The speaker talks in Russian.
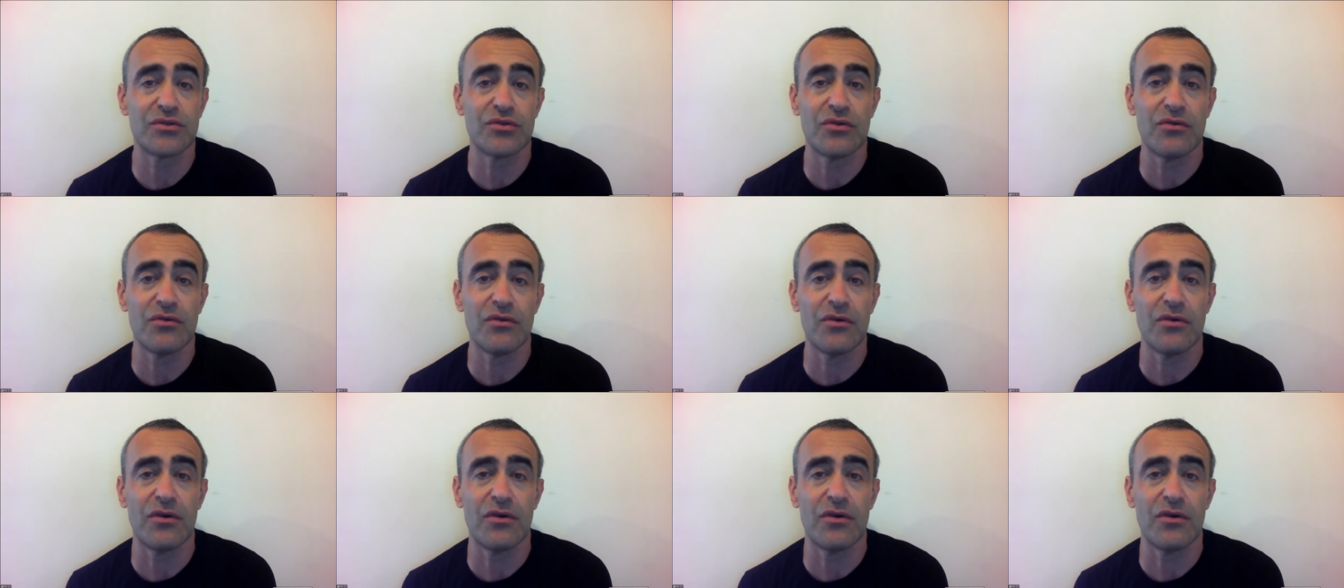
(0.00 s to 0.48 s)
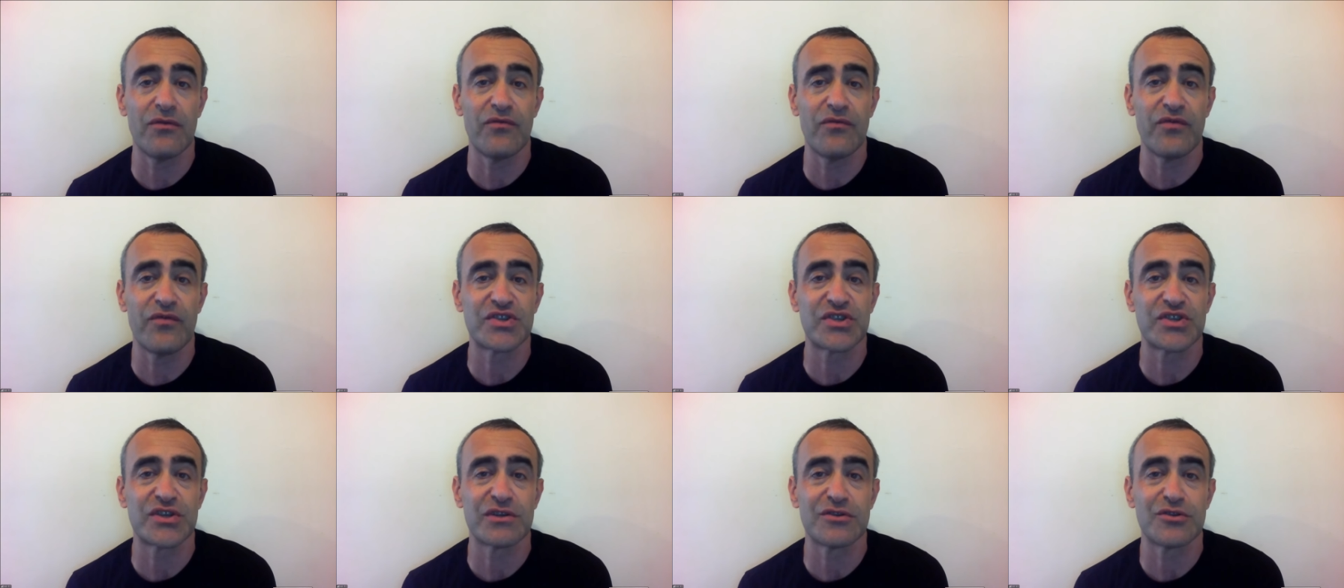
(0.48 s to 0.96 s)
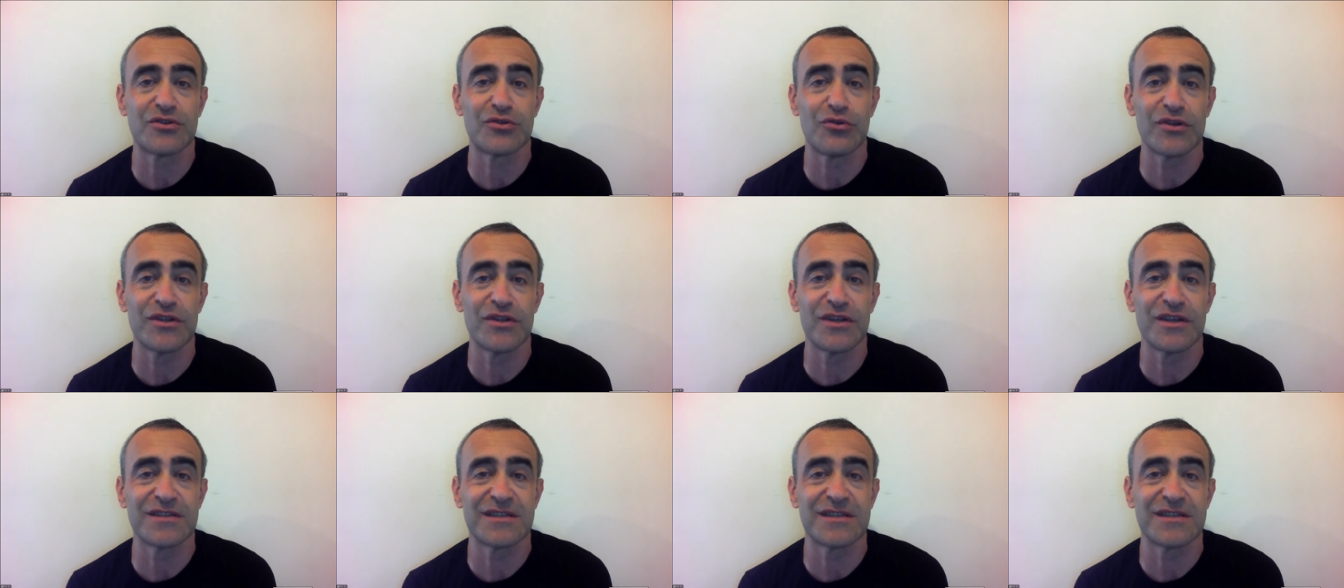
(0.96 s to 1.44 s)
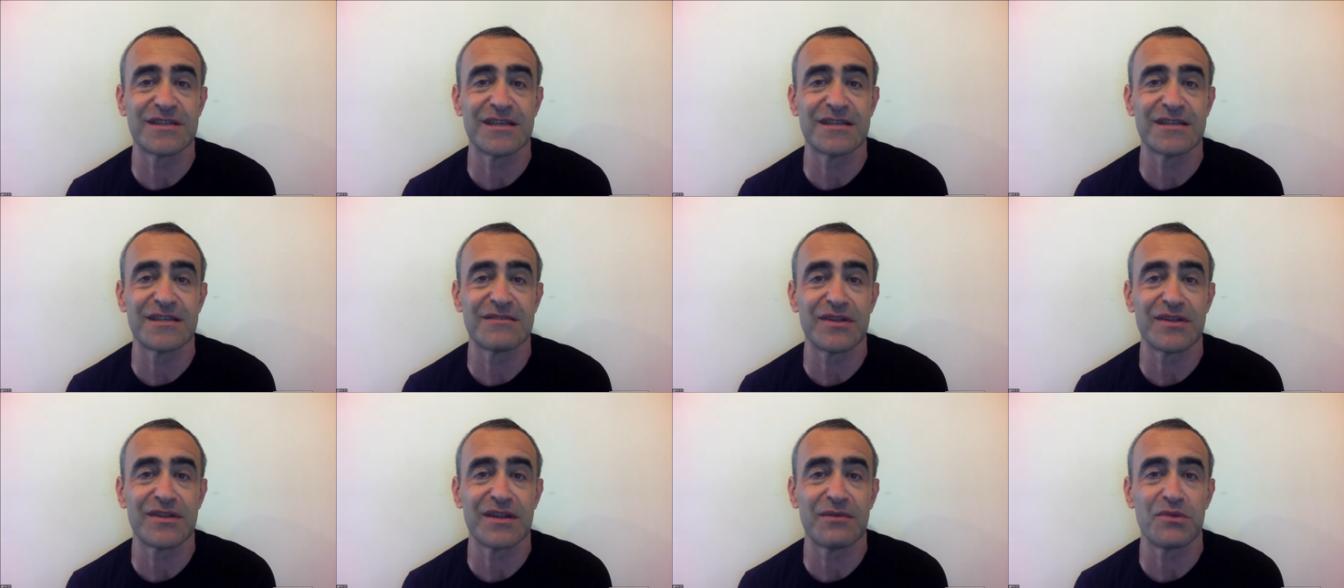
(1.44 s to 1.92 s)
Но в Вашингтоне,
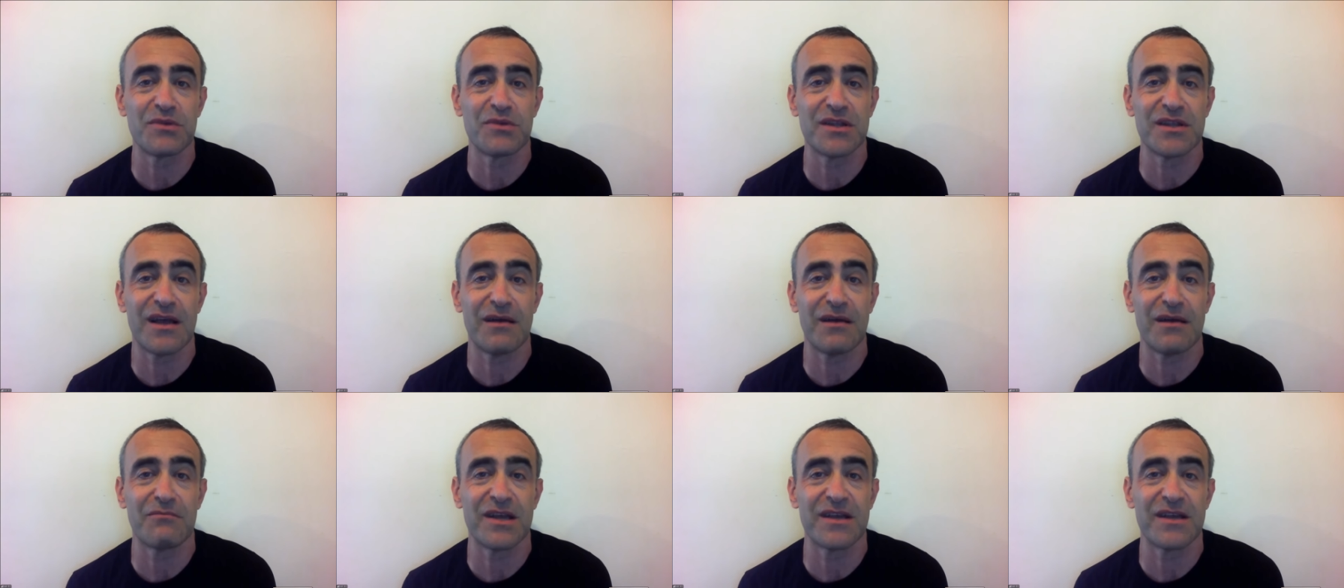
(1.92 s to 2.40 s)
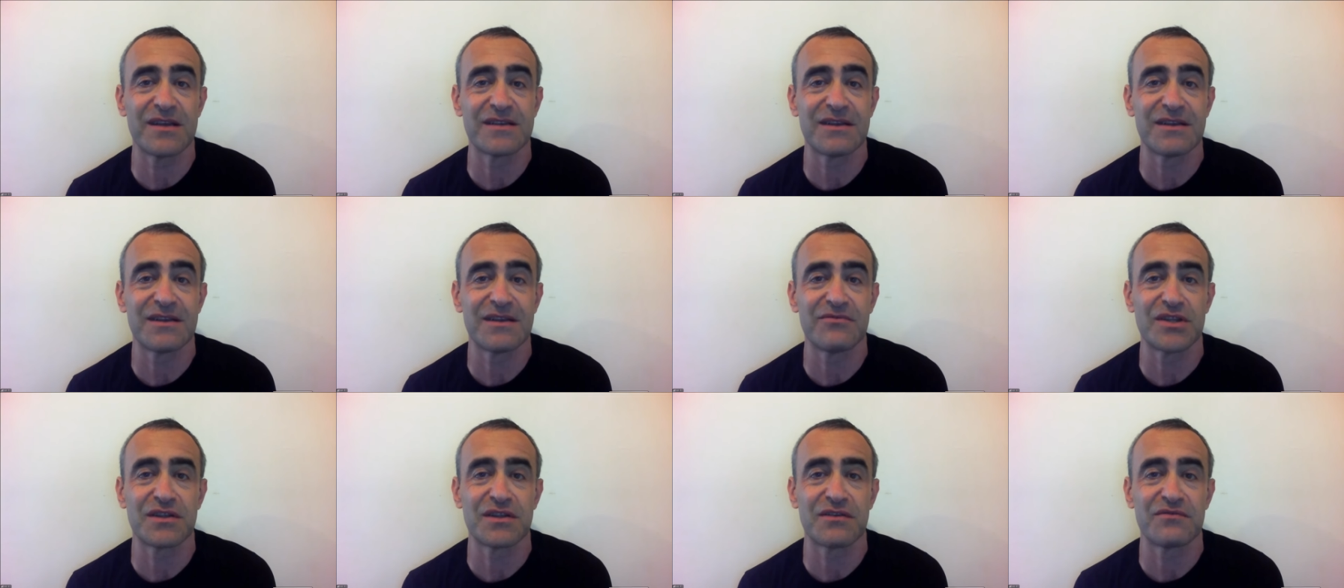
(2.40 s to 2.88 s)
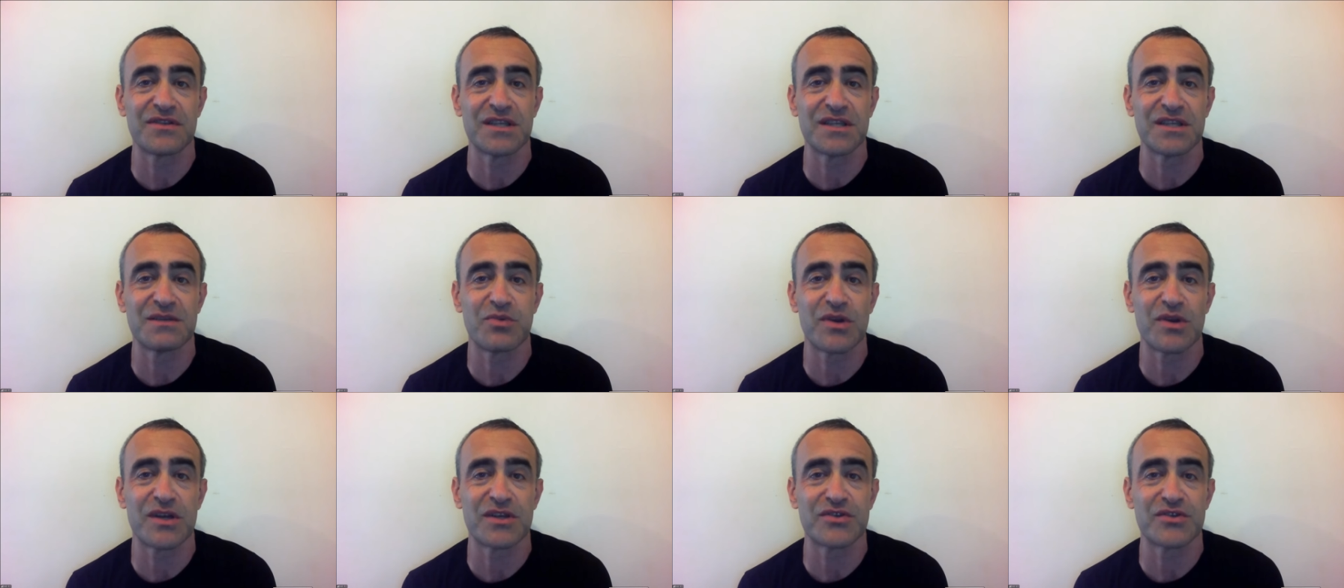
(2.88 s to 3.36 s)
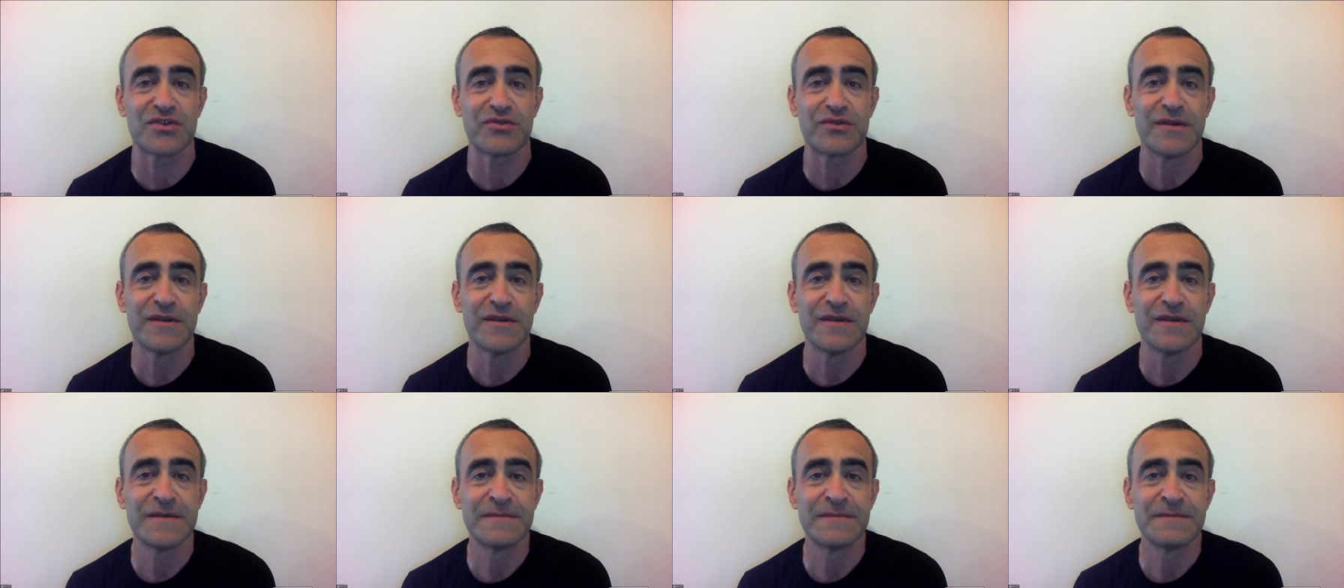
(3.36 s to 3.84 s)
естественно, меня моих советов не спрашивают.
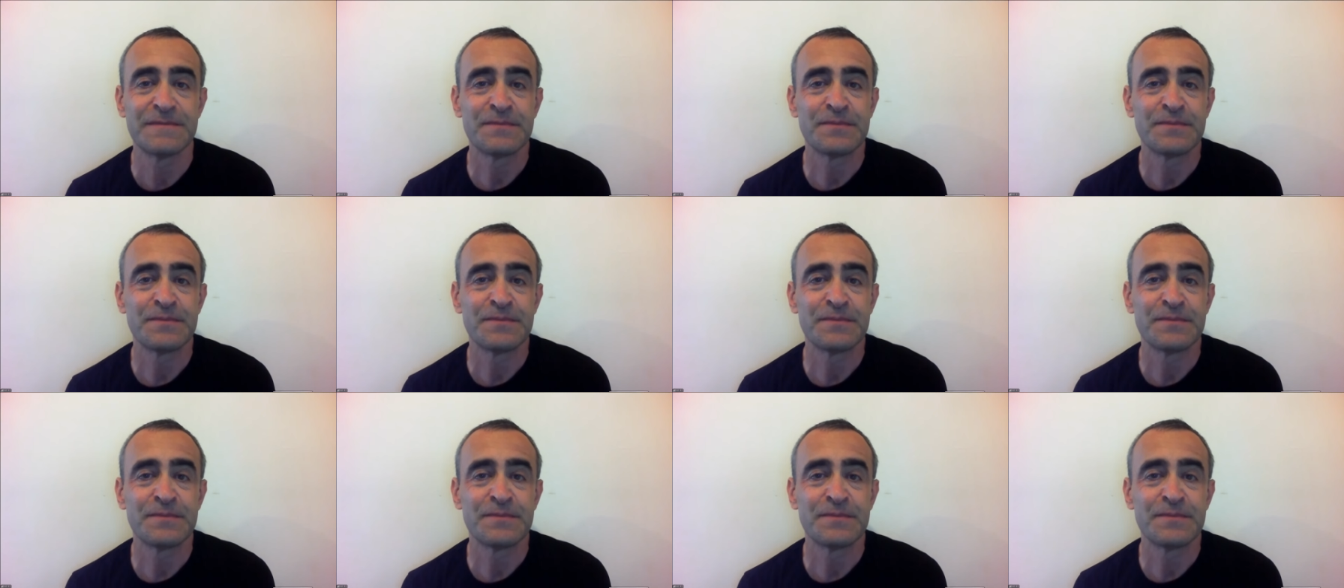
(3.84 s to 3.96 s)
